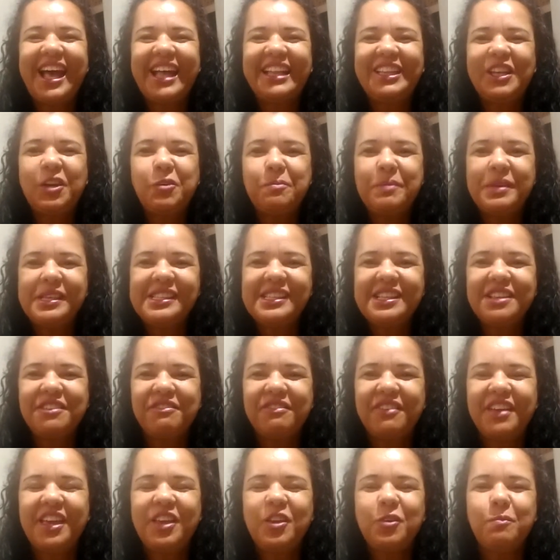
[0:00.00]
Até o mês que
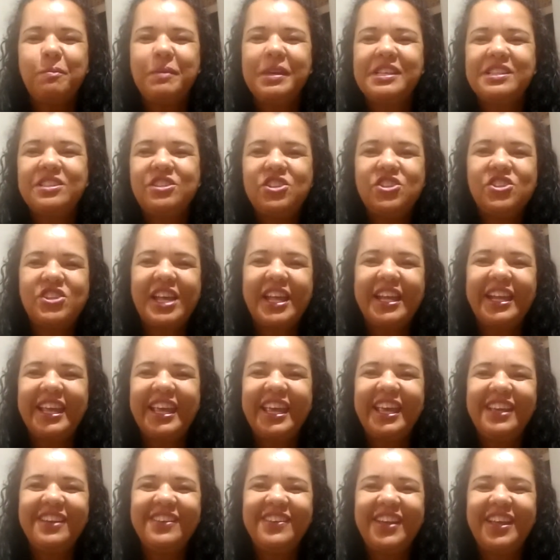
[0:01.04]
vem, o mês de
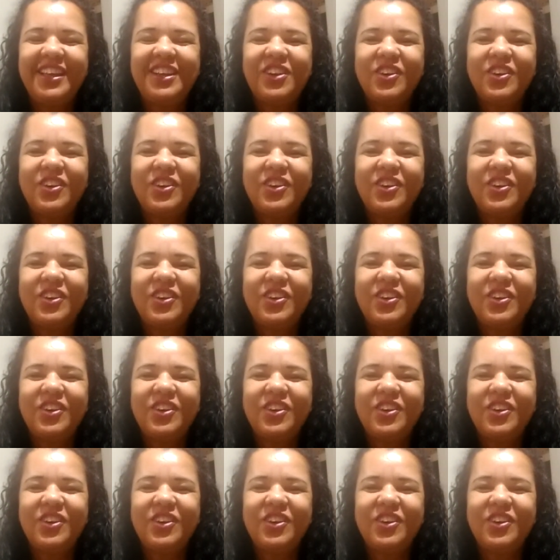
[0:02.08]
janeiro, né?